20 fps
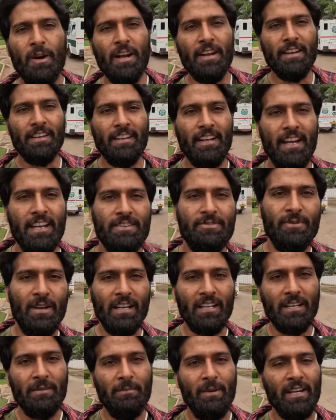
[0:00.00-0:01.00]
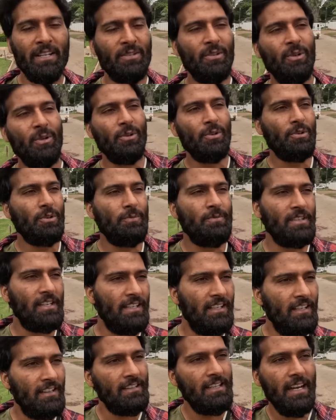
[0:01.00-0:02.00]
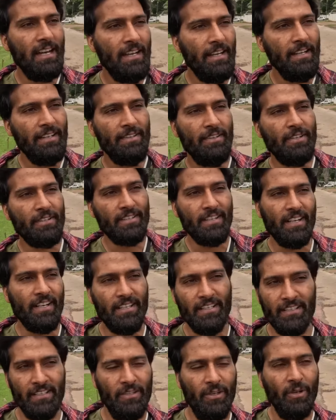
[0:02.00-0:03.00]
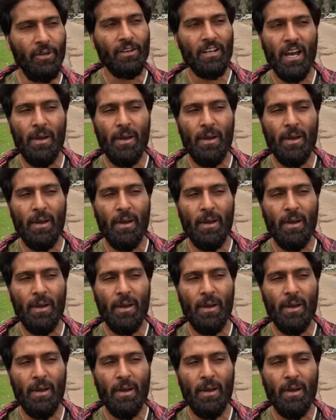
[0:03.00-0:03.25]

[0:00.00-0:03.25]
मॉर्निंग गाइज वेलकम बैक टू और यूट्यूब चैनल द इंडो ट्रेकर और